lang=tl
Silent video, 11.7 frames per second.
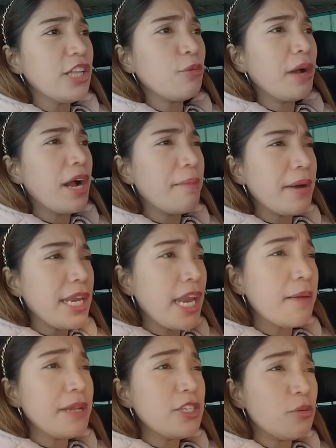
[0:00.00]
dito mga
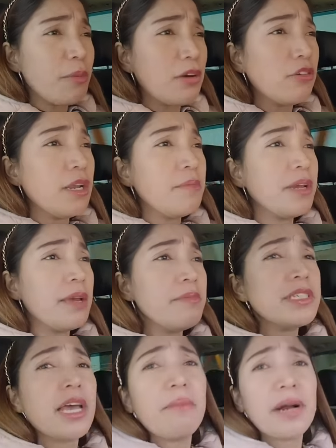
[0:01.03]
maninay, medyo makulimlim
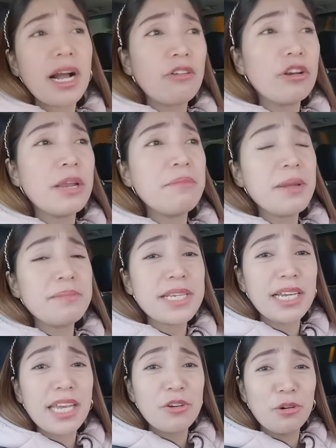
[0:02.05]
sa makakulimlim sa
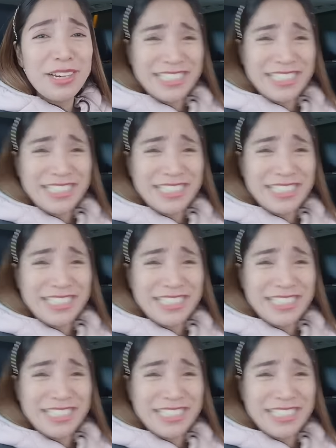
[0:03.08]
kigol.